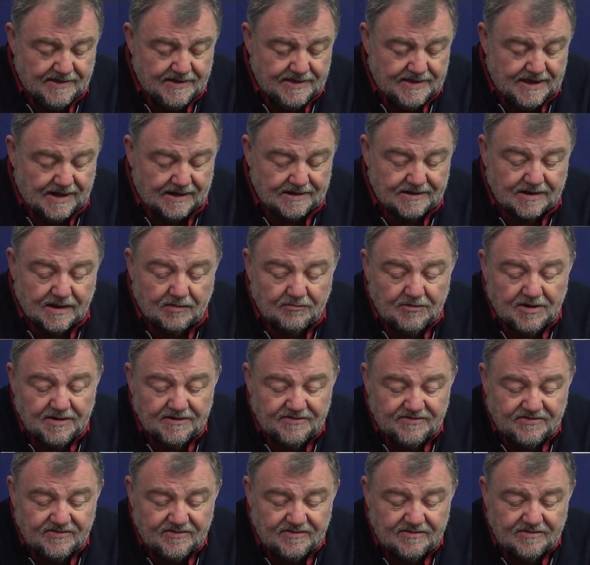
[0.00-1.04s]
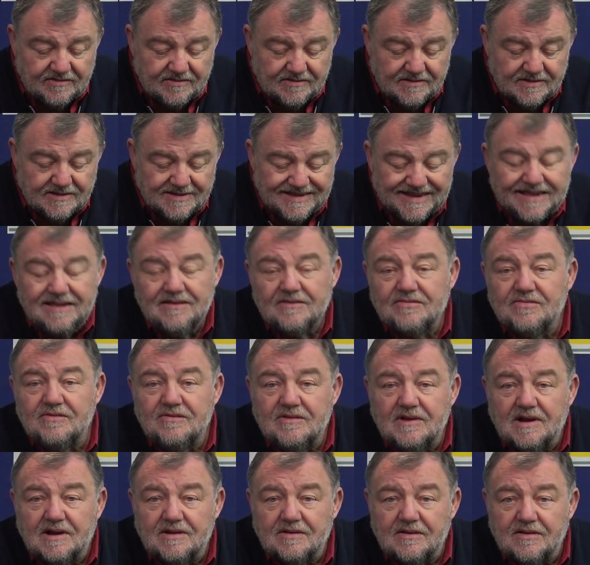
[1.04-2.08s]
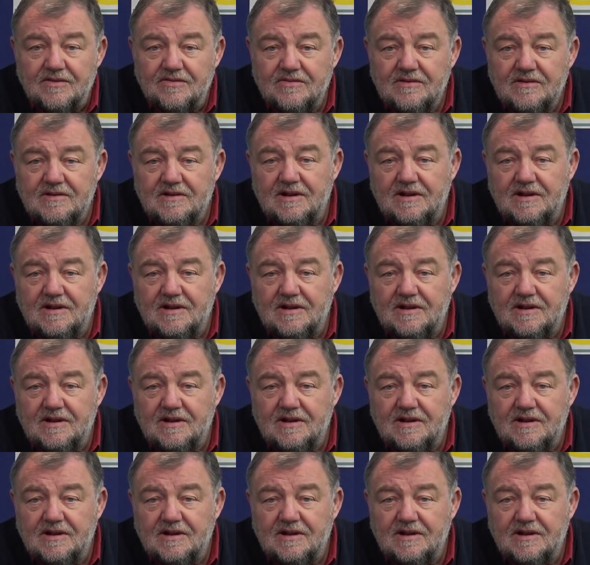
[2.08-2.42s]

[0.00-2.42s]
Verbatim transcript: Ja, damals ging es nicht anders.